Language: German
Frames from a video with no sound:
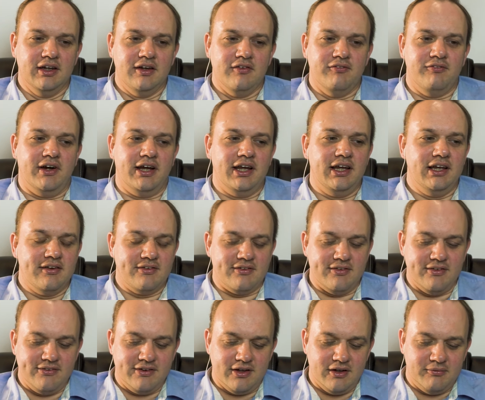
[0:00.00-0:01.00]
Weil es
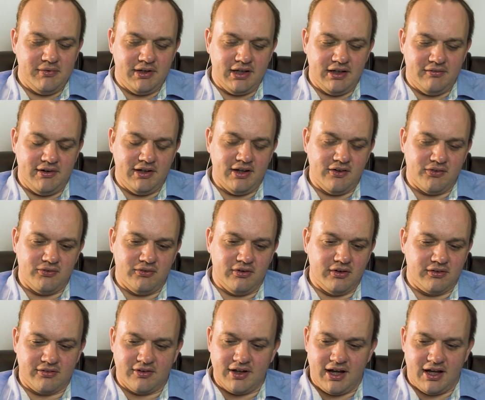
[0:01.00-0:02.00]
ist ja mittlerweile so,
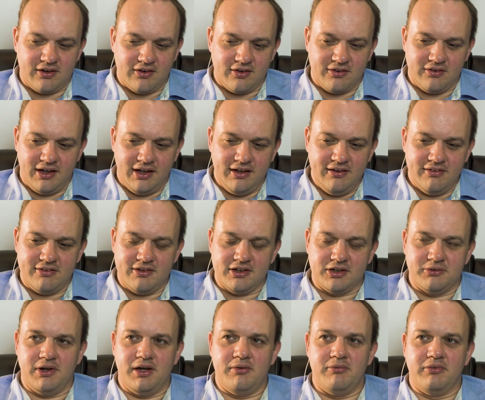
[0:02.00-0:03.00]
ist gerade
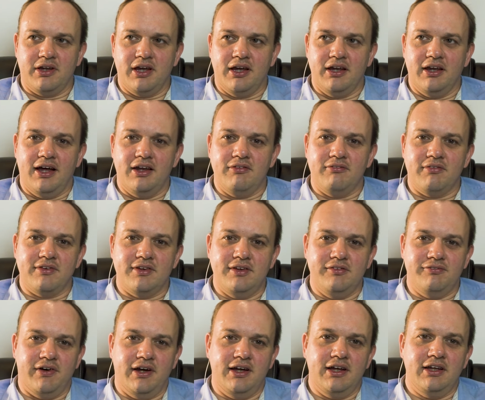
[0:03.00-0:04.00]
Instagram und keine Ahnung was, die
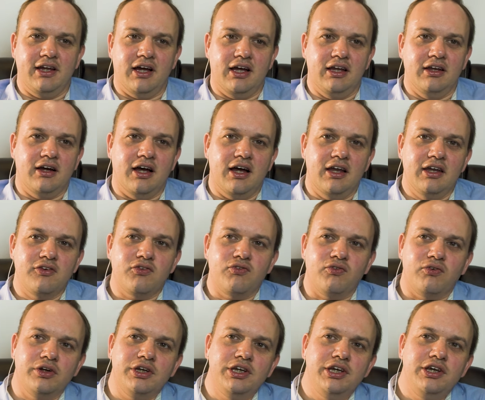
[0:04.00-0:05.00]
feiern ja alle alles
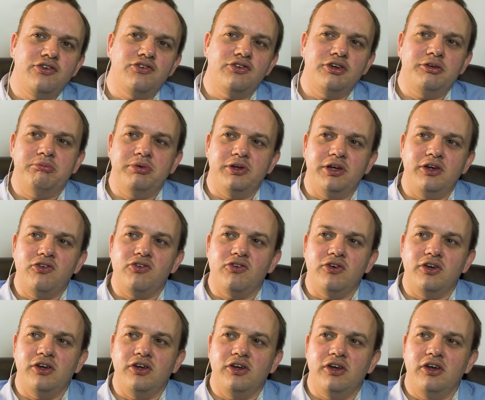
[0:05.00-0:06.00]
voll easy
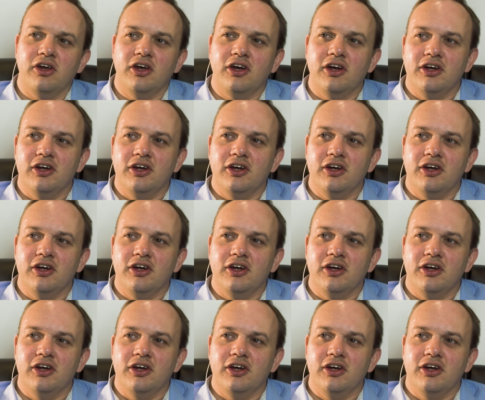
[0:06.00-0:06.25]
peasy,